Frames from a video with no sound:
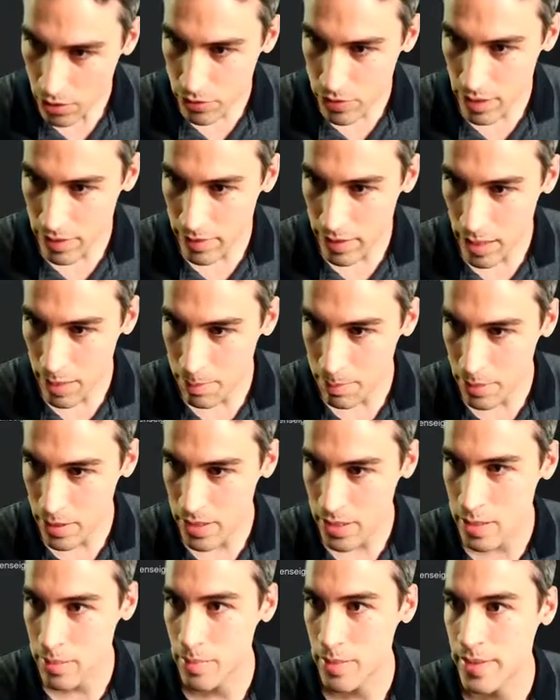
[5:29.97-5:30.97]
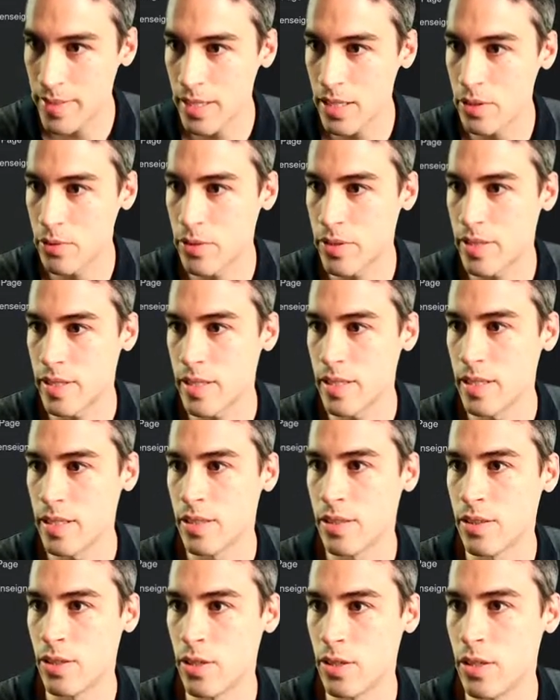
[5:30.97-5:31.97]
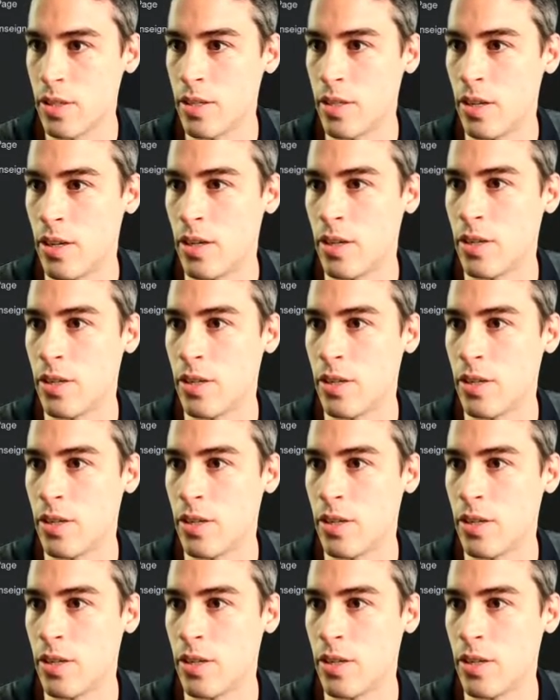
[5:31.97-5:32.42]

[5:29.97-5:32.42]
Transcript: vous avez la possibilité aussi de,